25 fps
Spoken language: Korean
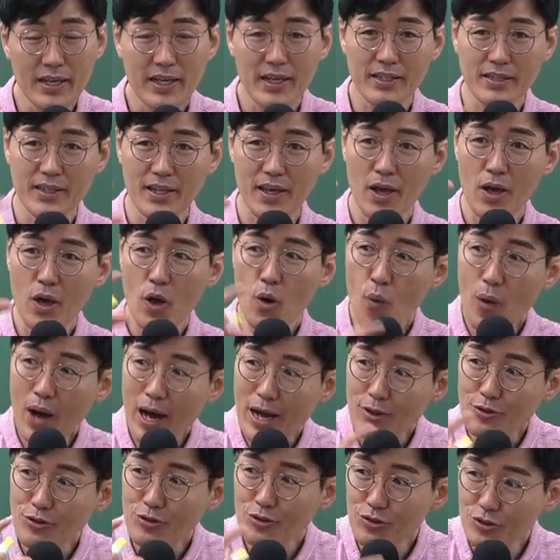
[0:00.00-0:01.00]
이때
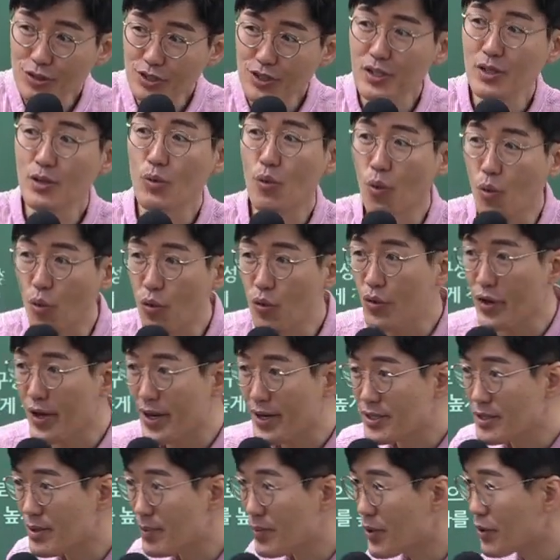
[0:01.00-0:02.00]
확률을
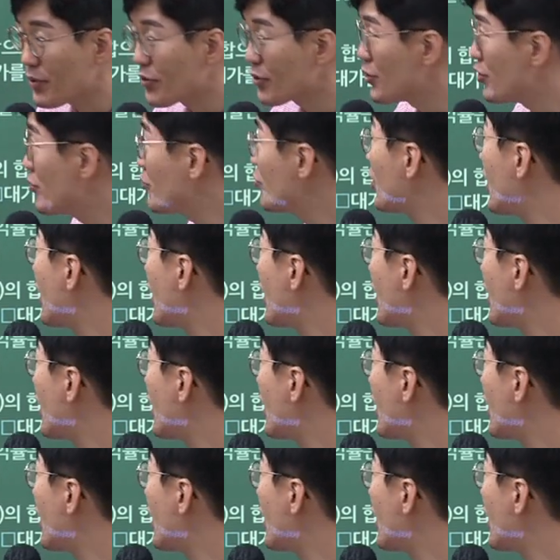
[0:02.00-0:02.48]
고려해서 평균을